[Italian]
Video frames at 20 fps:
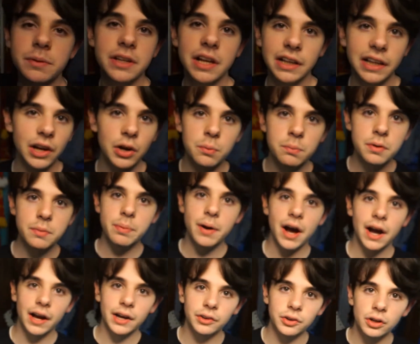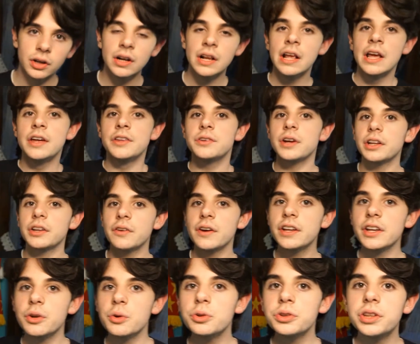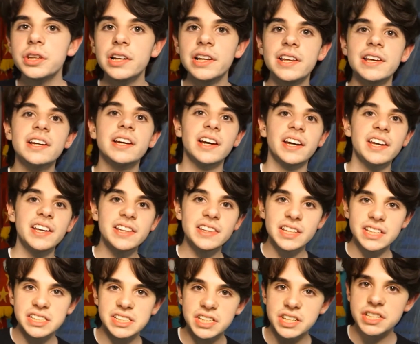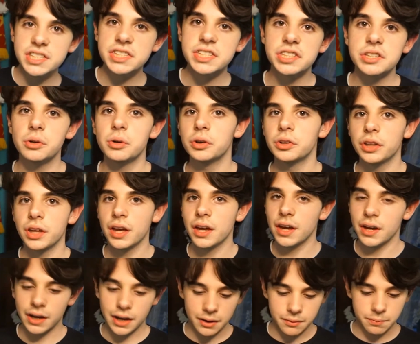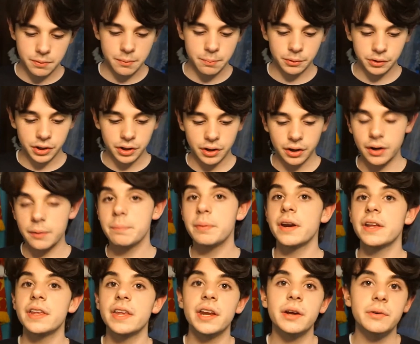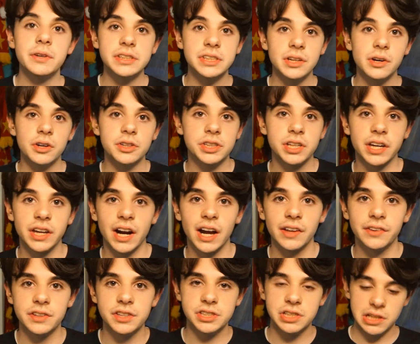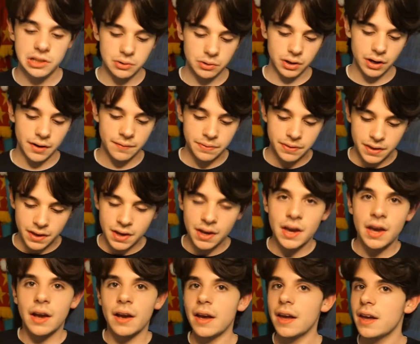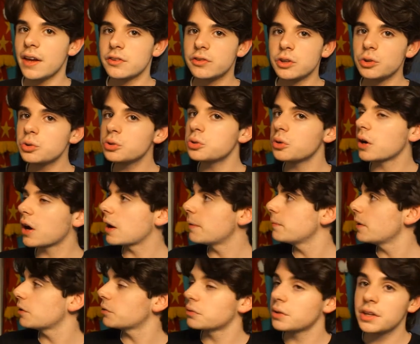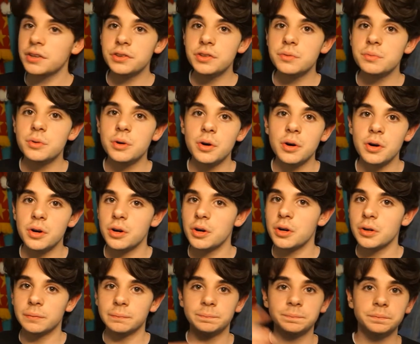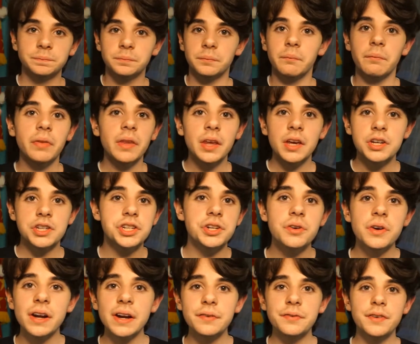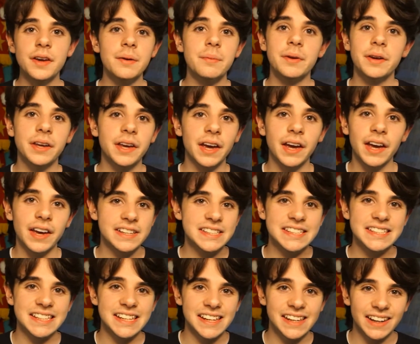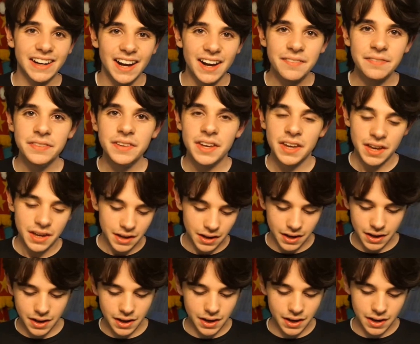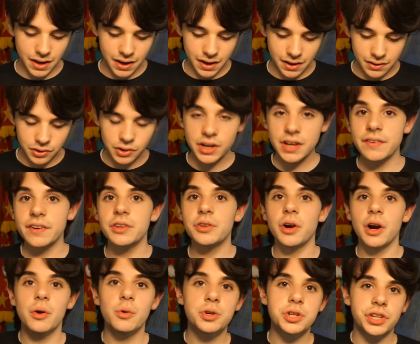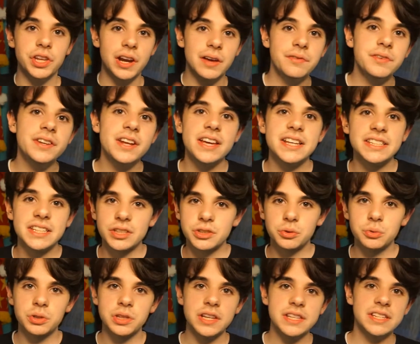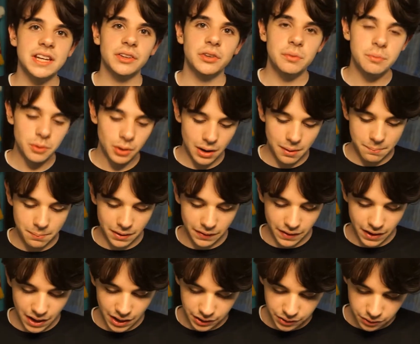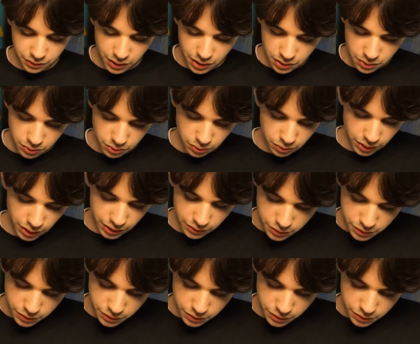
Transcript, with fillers: realtà non mi pagano. Trovate tutti i link in descrizione che, per poter prendere queste cose gratis. Allora. E soprattutto ho cambiato un attimo scenografia perché è sera e non avendo la luce della finestra sto utilizzando il mio lampadario. Allora,